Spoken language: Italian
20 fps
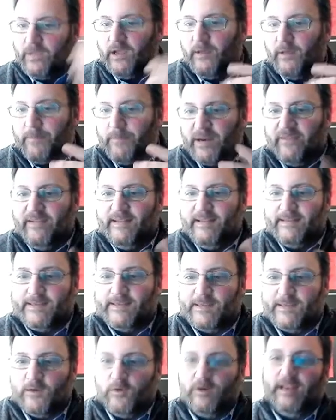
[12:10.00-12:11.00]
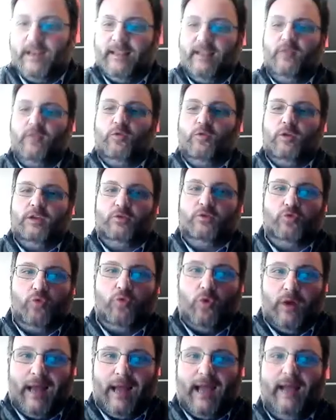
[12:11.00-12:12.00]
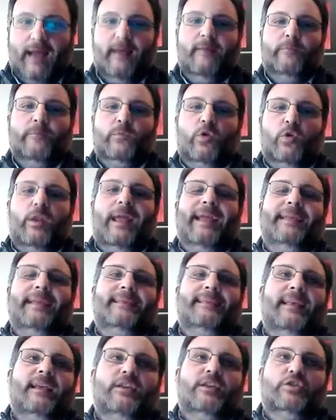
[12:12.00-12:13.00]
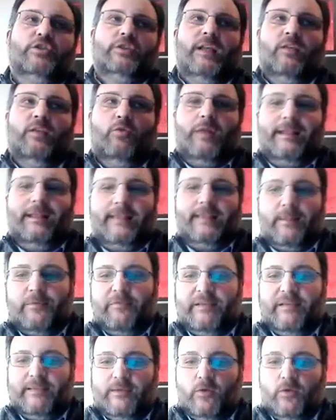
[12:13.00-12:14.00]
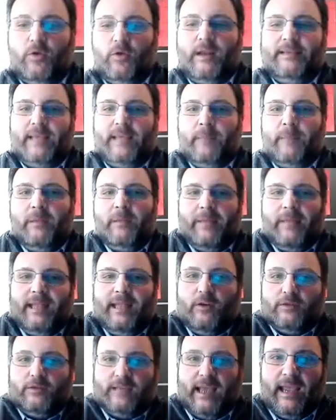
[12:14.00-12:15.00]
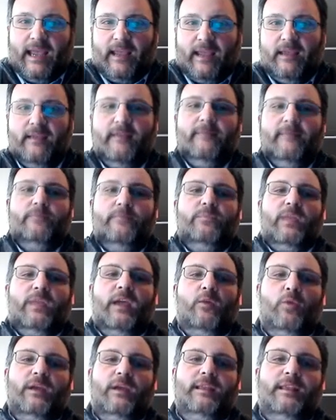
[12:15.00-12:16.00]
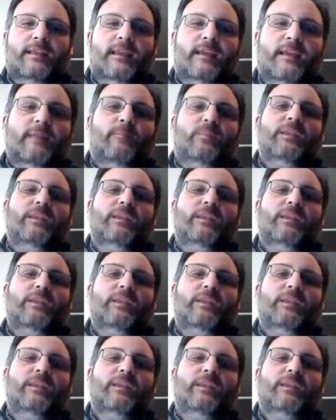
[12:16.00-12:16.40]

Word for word: eh, prevenzione dentro la scuola, non è che stai esercitando un'altra professione, sempre medico sei e quindi